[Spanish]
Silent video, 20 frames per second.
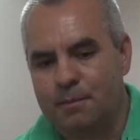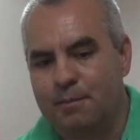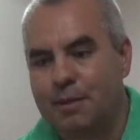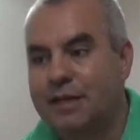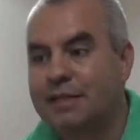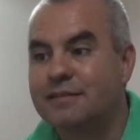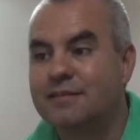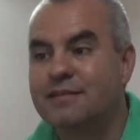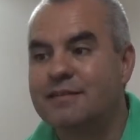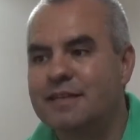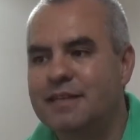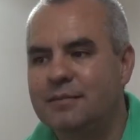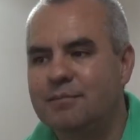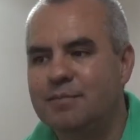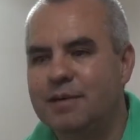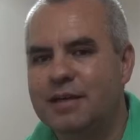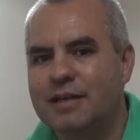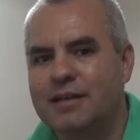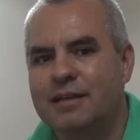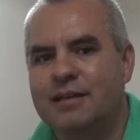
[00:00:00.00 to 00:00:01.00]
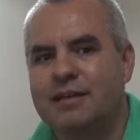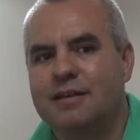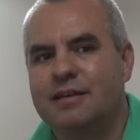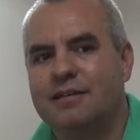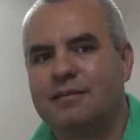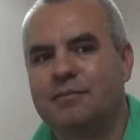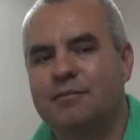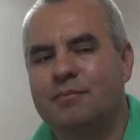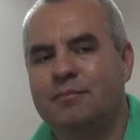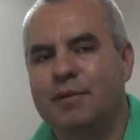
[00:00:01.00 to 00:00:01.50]
participa
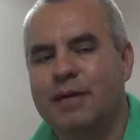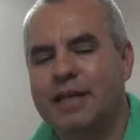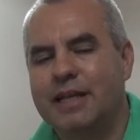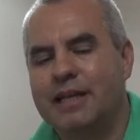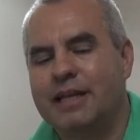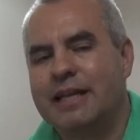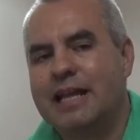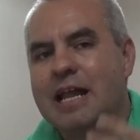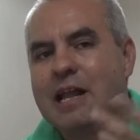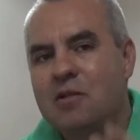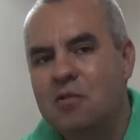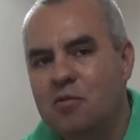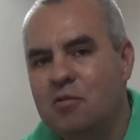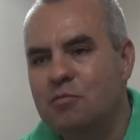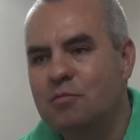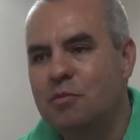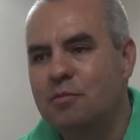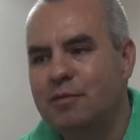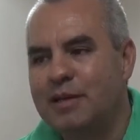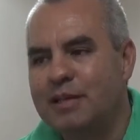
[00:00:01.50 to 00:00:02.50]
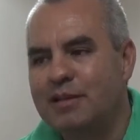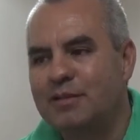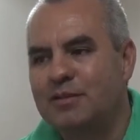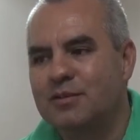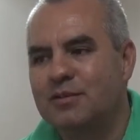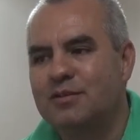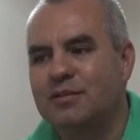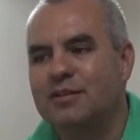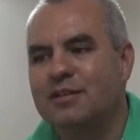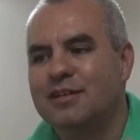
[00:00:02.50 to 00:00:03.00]
para en algún
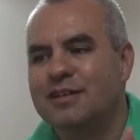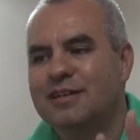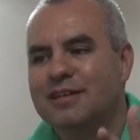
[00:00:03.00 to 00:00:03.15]
momento